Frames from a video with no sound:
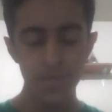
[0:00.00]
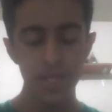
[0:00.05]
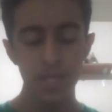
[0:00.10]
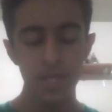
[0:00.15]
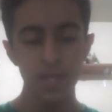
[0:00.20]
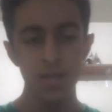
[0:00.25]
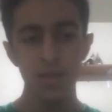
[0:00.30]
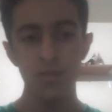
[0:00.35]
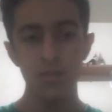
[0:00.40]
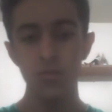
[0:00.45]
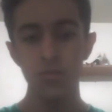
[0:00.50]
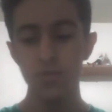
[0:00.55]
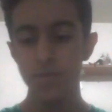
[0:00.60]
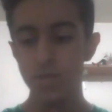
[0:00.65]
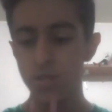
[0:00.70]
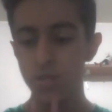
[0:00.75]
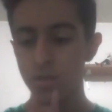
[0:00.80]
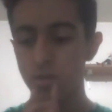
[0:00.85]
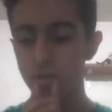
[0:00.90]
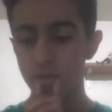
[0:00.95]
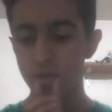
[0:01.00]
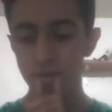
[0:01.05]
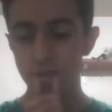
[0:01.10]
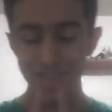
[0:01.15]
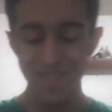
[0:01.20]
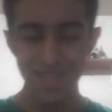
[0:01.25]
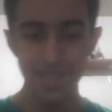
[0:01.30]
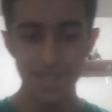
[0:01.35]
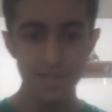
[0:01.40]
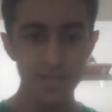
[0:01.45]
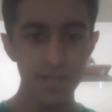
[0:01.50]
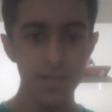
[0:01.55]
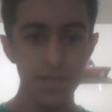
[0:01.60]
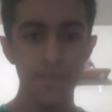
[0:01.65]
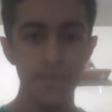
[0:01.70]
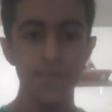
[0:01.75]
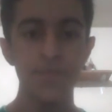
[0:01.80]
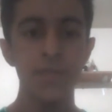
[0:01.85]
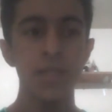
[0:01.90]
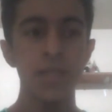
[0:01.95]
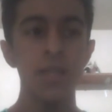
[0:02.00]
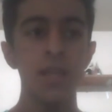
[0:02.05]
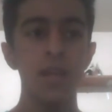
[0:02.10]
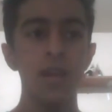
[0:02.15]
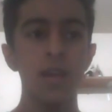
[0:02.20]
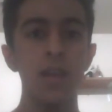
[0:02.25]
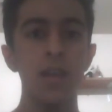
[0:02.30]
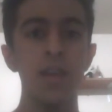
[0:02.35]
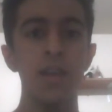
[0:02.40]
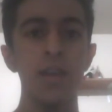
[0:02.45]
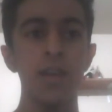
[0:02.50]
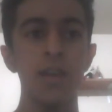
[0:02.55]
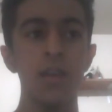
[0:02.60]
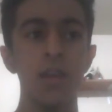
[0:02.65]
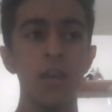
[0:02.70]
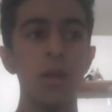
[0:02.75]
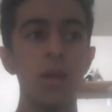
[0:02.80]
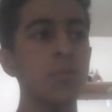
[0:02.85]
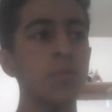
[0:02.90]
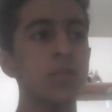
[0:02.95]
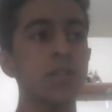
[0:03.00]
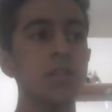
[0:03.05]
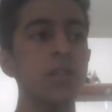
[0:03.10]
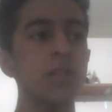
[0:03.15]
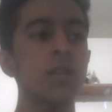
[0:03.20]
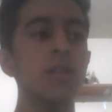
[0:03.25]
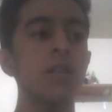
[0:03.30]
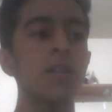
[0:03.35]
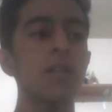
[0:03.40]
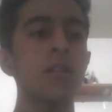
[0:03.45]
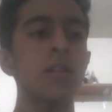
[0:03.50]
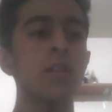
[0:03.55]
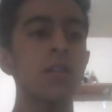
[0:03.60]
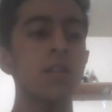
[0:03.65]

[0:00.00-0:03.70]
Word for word: Número 15. Eh, vamos a hacer